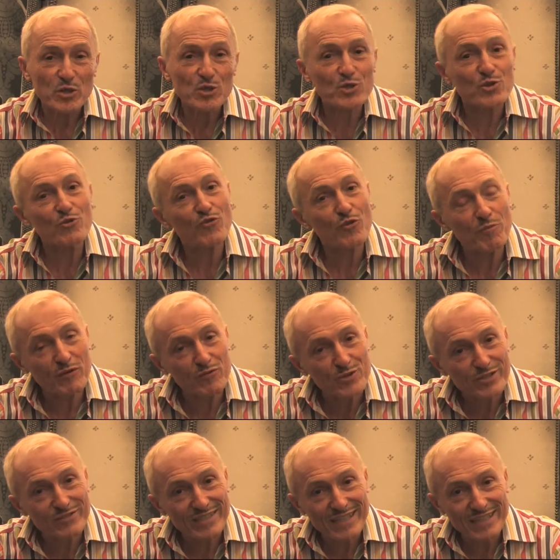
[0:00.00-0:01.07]
je ne veux pas
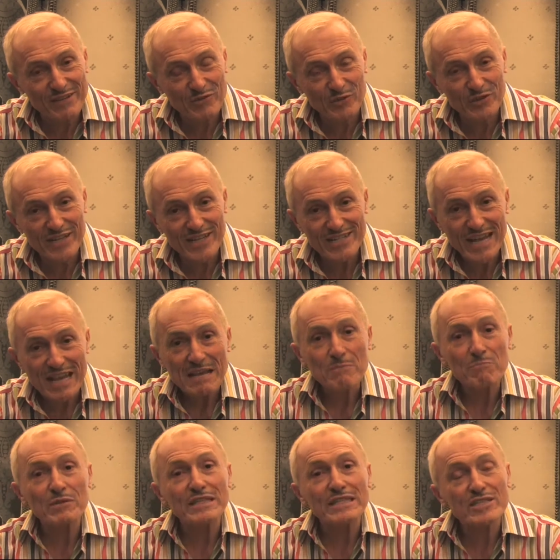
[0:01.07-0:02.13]
vous en dire davantage,
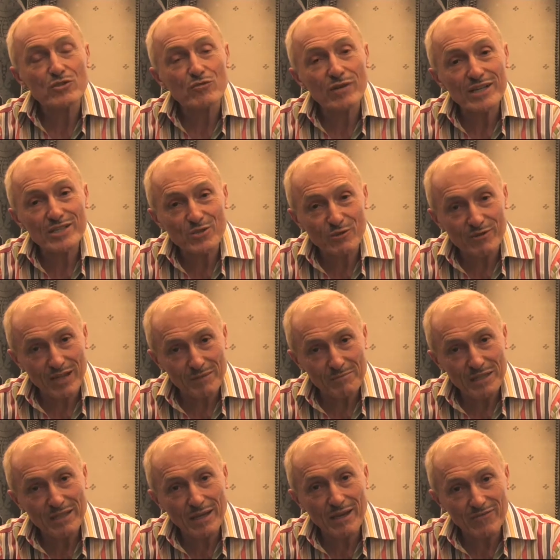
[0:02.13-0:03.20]
mais l'histoire se
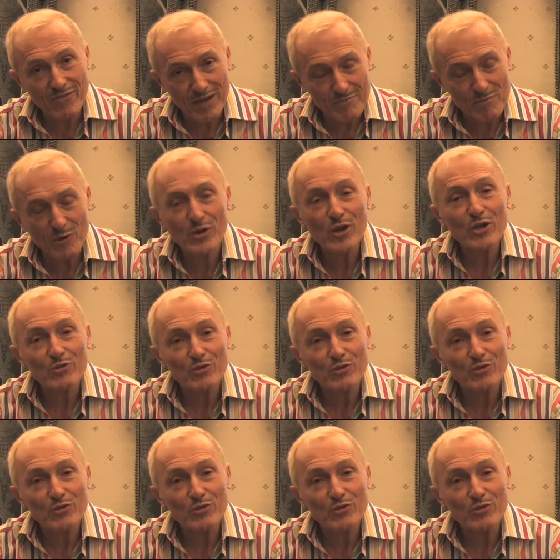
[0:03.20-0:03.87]
termine vraiment